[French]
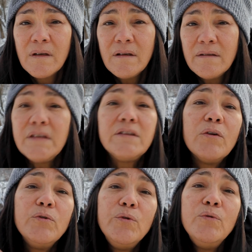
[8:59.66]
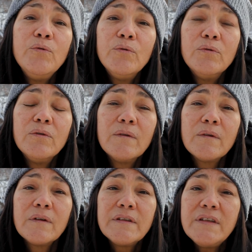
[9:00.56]
Si tu n'as eu,
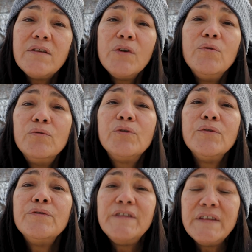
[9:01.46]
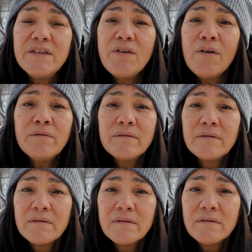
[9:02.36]
si as eu aucune vision,
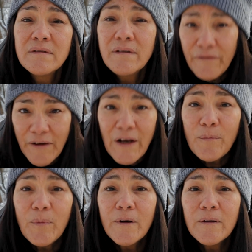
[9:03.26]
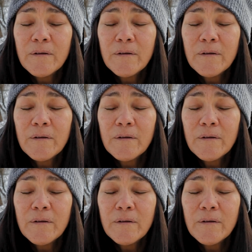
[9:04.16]
fais-le pas.